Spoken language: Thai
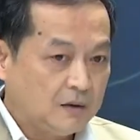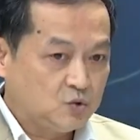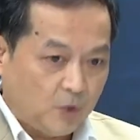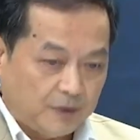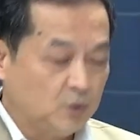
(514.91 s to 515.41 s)

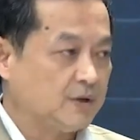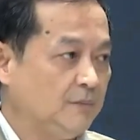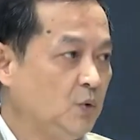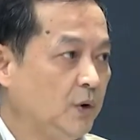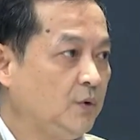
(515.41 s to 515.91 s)
ช่วยไปดู
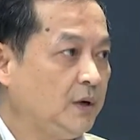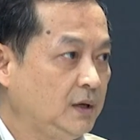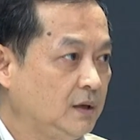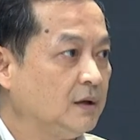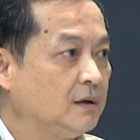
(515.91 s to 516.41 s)
สำนวนด้วยนิ
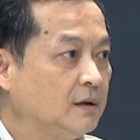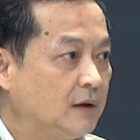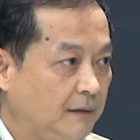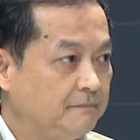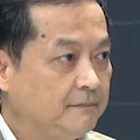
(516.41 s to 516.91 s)
ดหนึ่งนะครับ